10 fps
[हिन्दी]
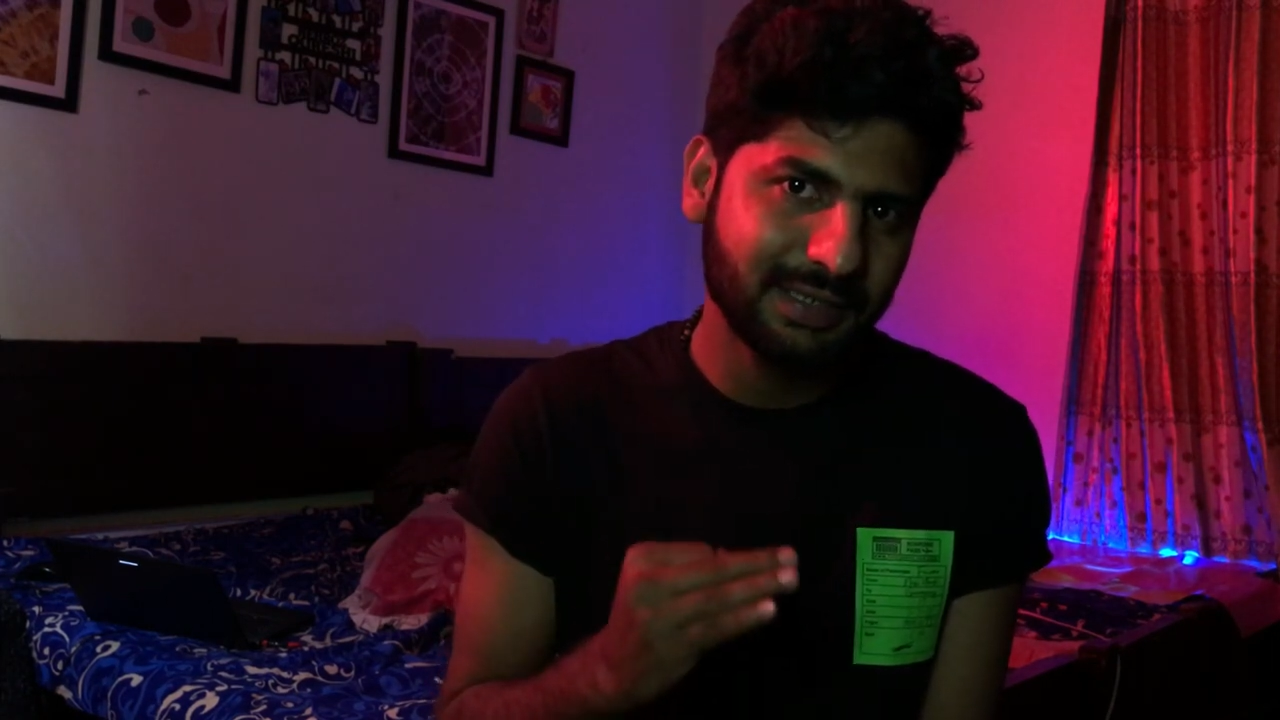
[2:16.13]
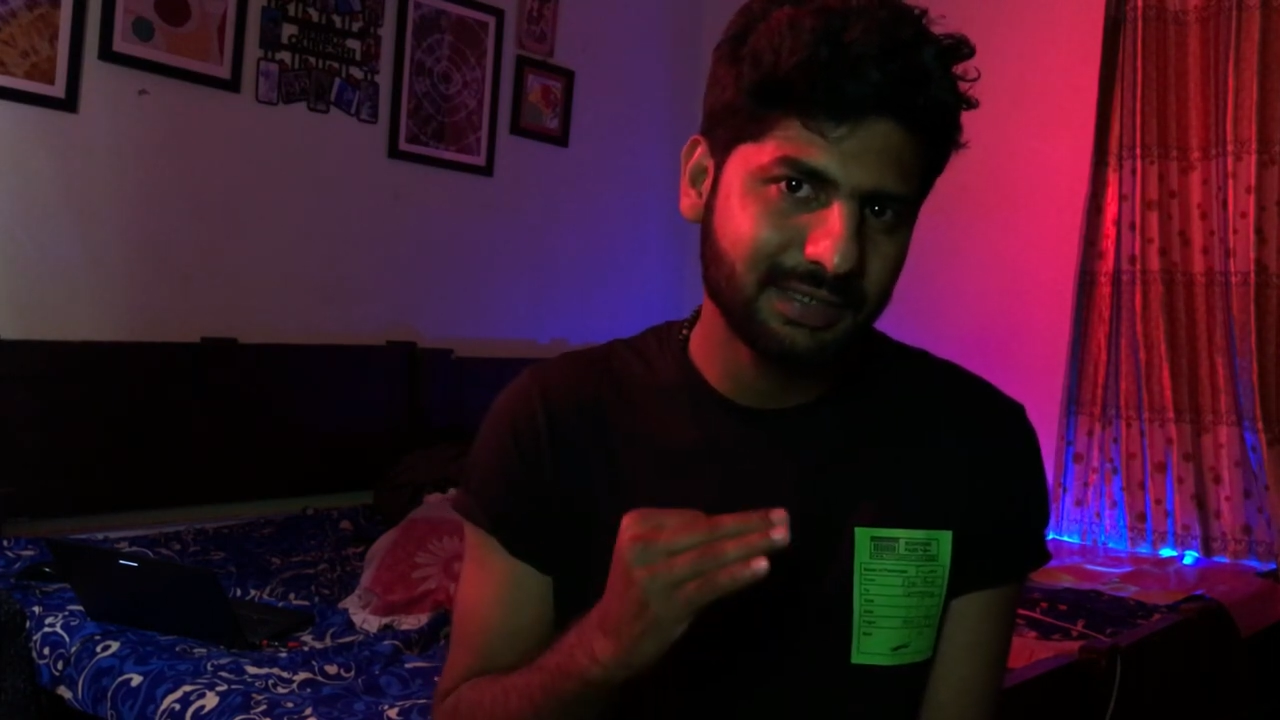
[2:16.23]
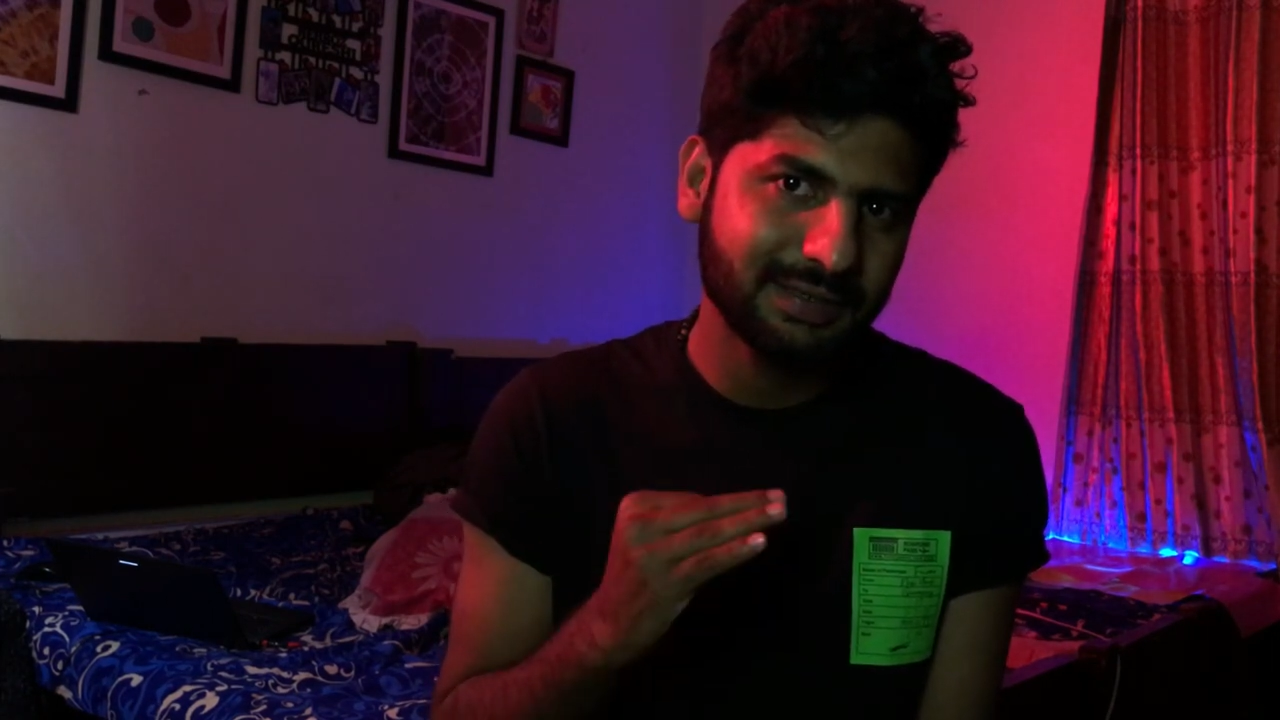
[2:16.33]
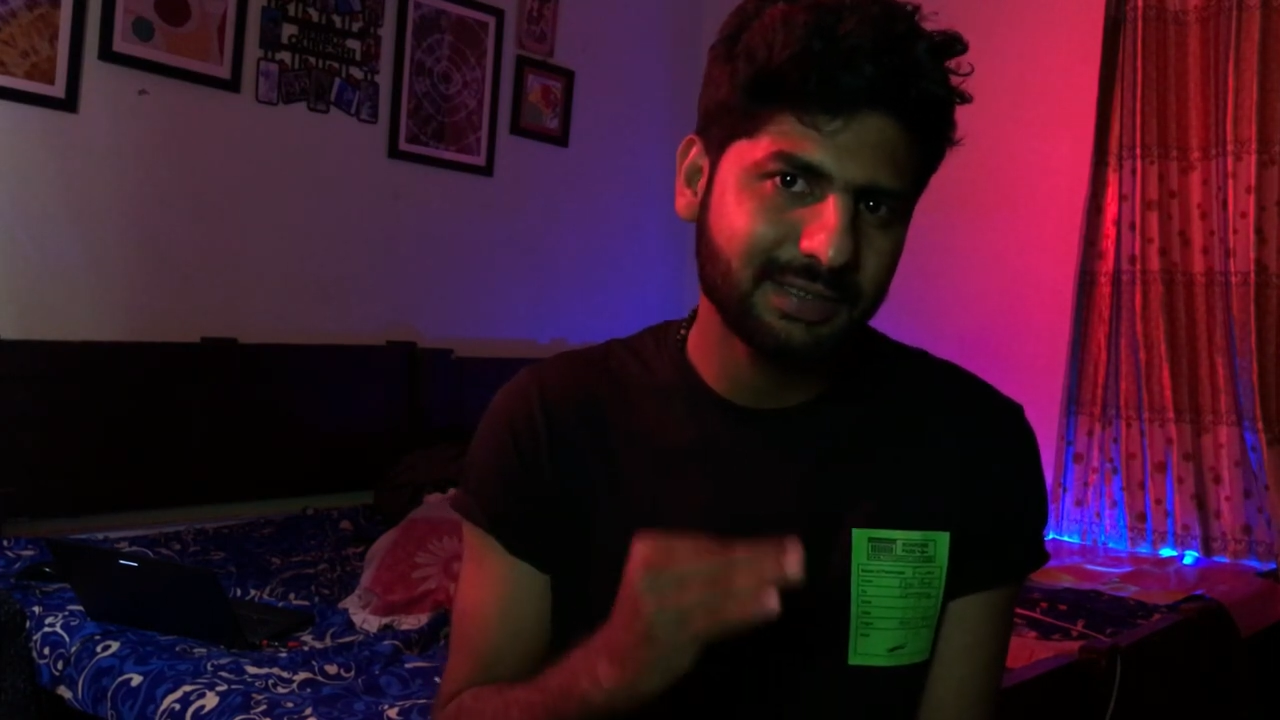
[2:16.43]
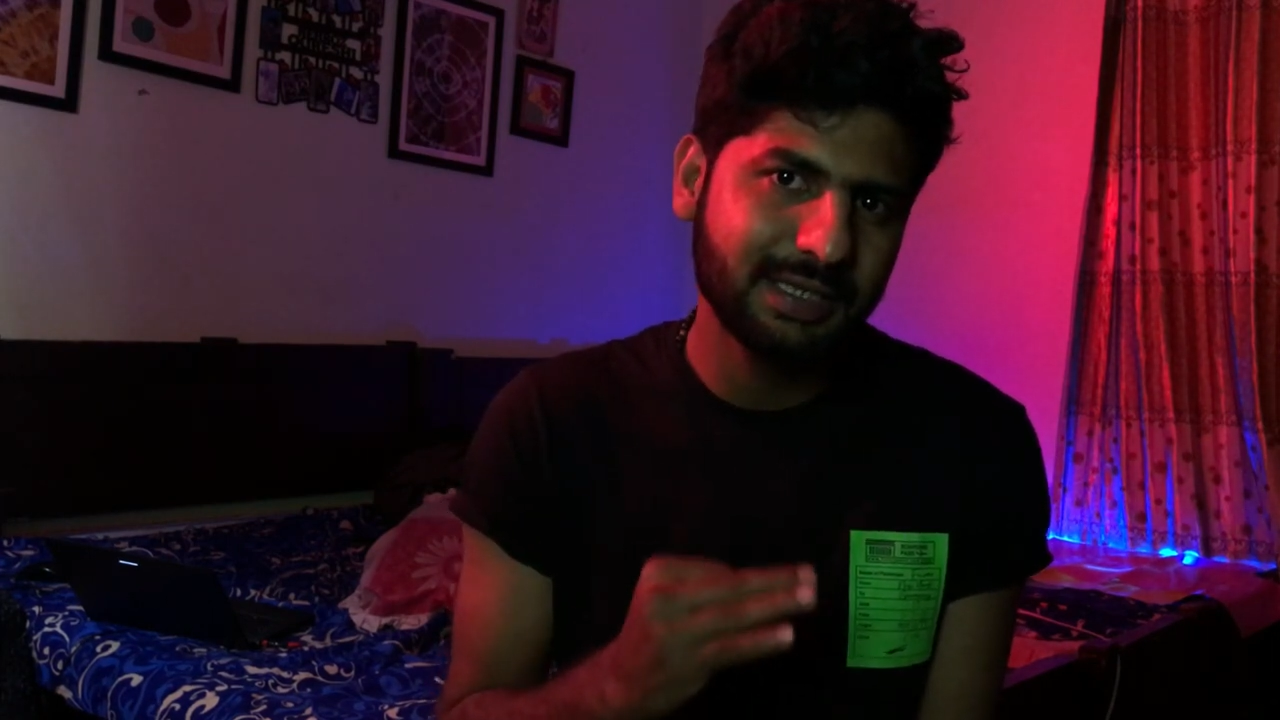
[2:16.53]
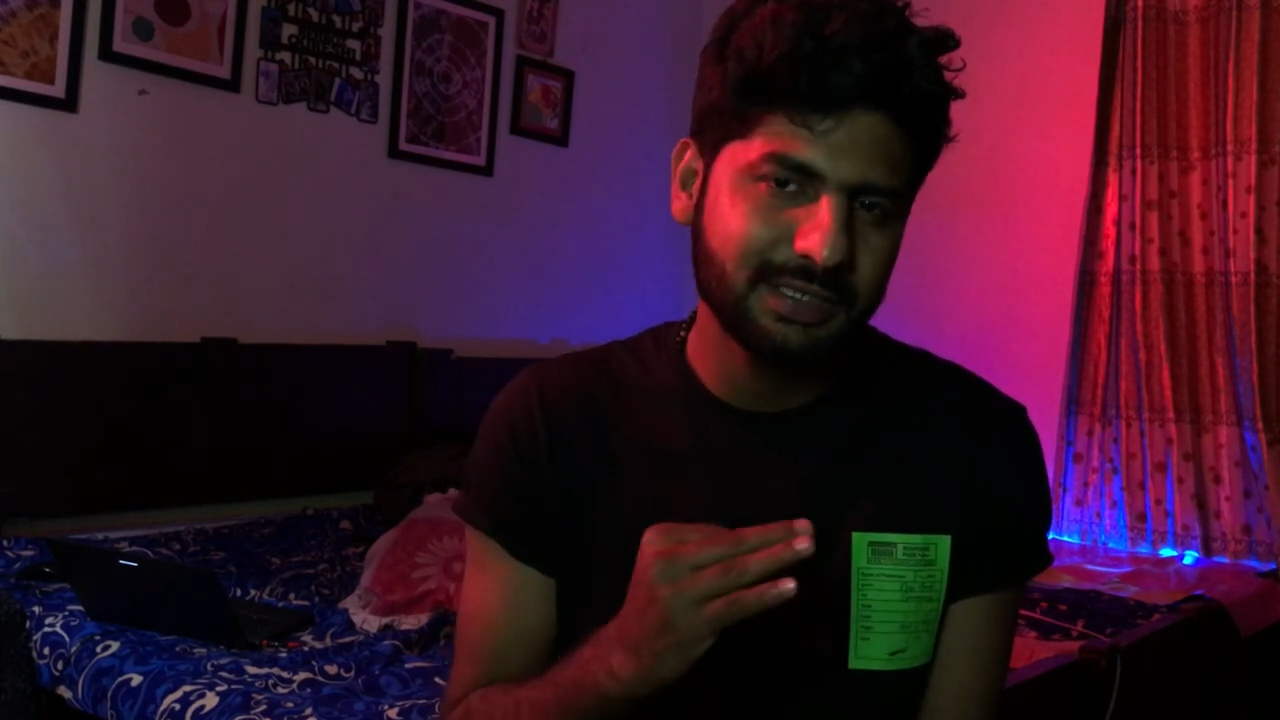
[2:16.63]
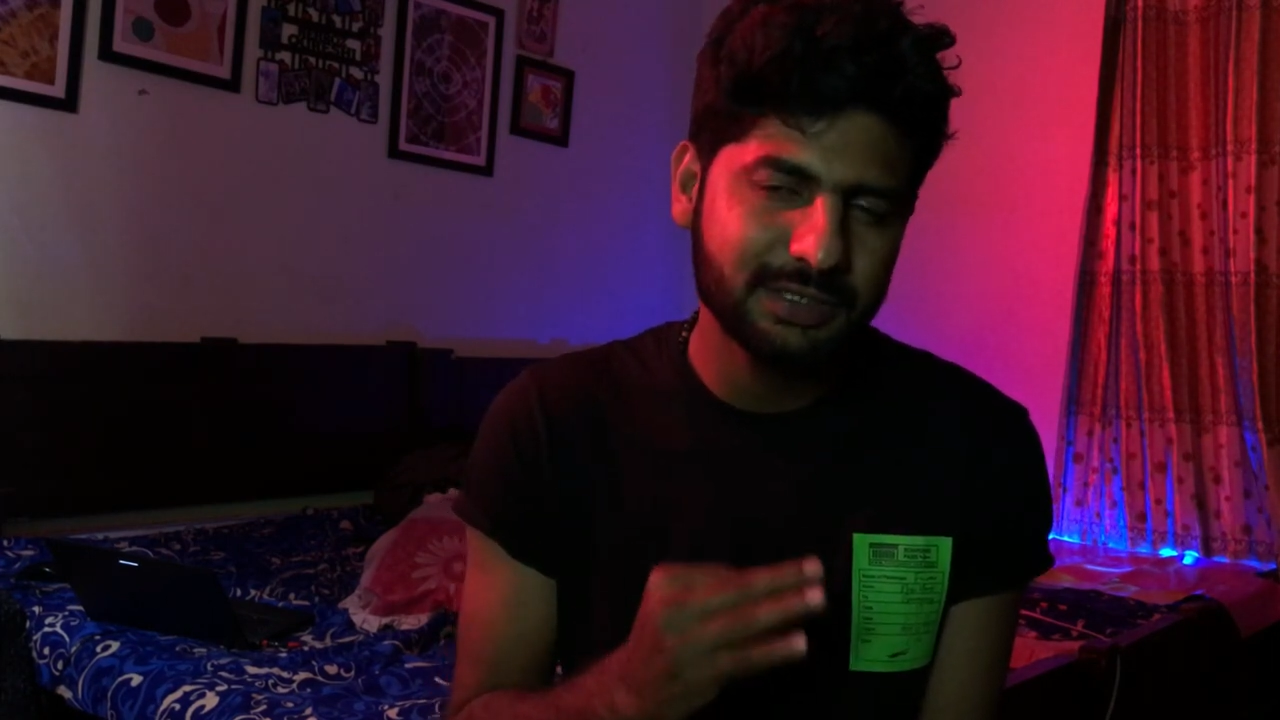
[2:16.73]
इन तीन